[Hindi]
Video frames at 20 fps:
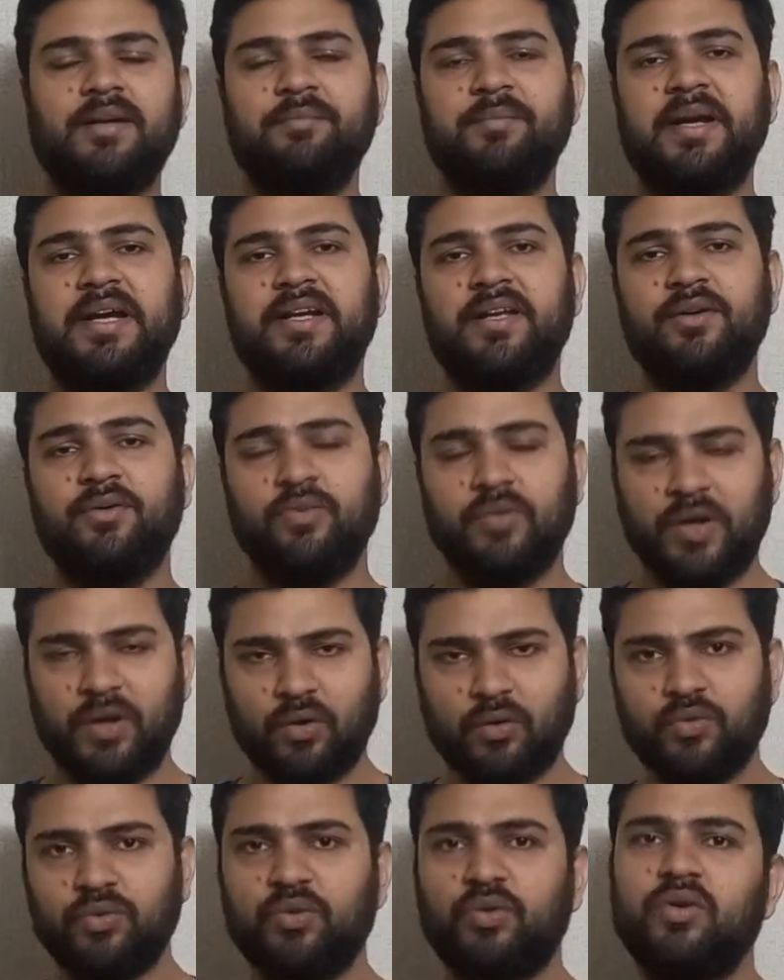बैठे हुए हैं
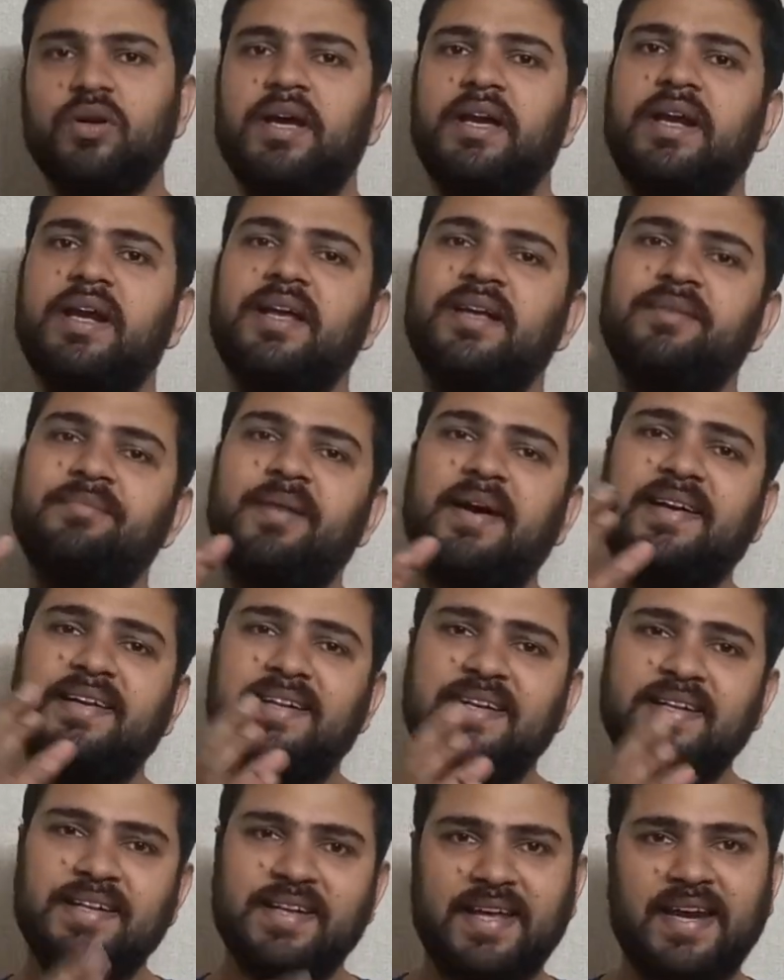और उनको लग रहा है कि
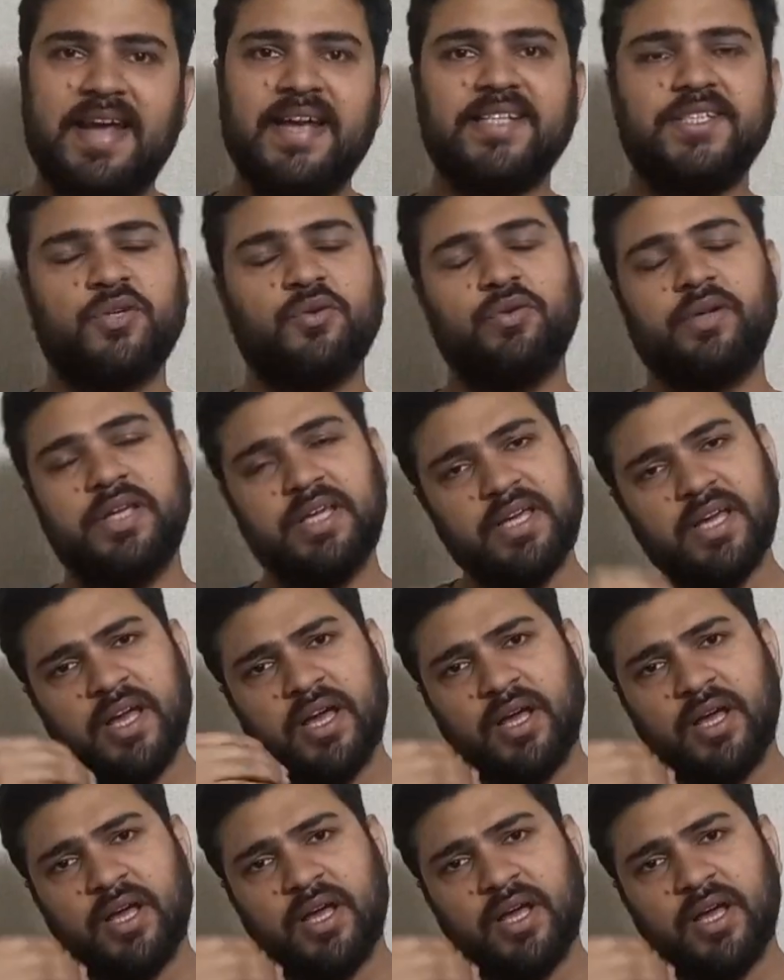मार्केट क्रैश क्रैश होगी